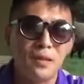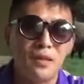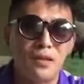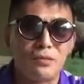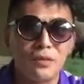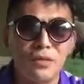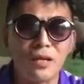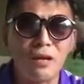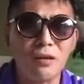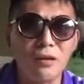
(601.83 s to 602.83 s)
啊，说这
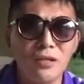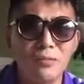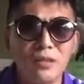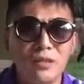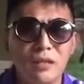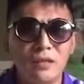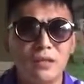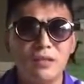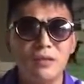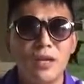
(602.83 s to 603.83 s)
唱歌的怎么可以当
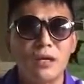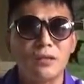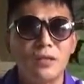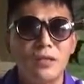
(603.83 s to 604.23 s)
当少将？